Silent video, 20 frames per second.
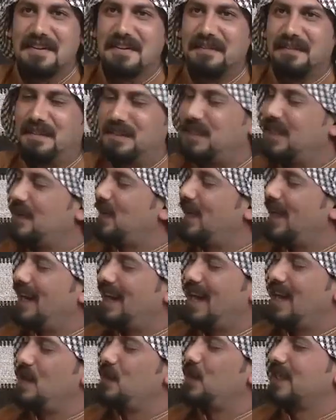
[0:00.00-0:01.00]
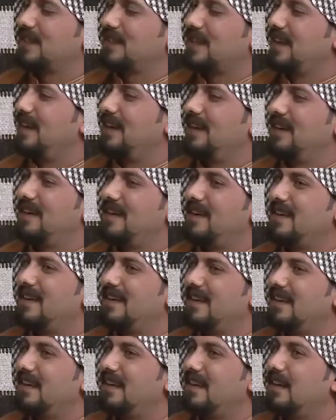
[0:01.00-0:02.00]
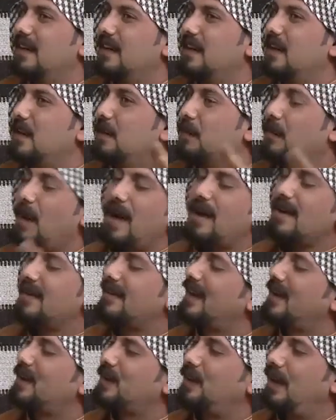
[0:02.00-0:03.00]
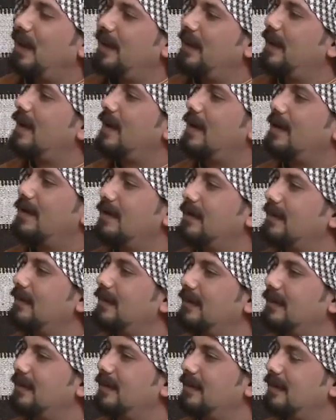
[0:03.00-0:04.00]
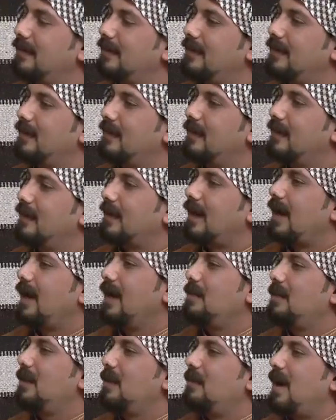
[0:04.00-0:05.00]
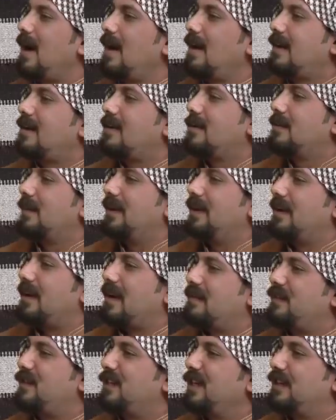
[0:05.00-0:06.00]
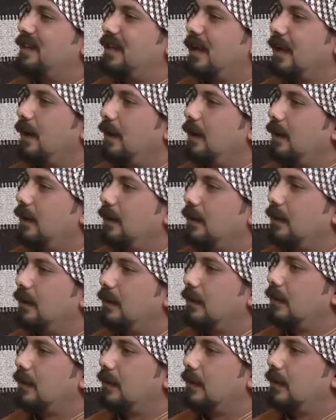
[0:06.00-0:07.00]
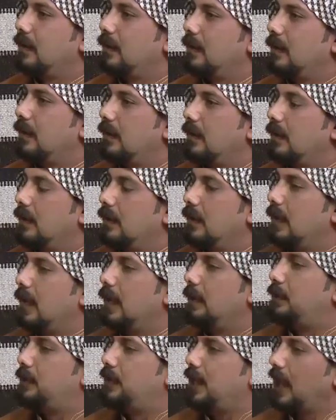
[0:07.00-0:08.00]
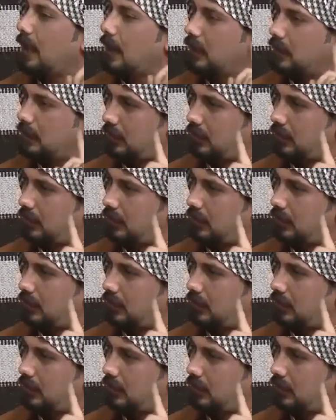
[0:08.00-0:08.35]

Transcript: في دول هالوطن ما اريد اروح لا رحيم المالكي ومن عرف الثالث مو بشرط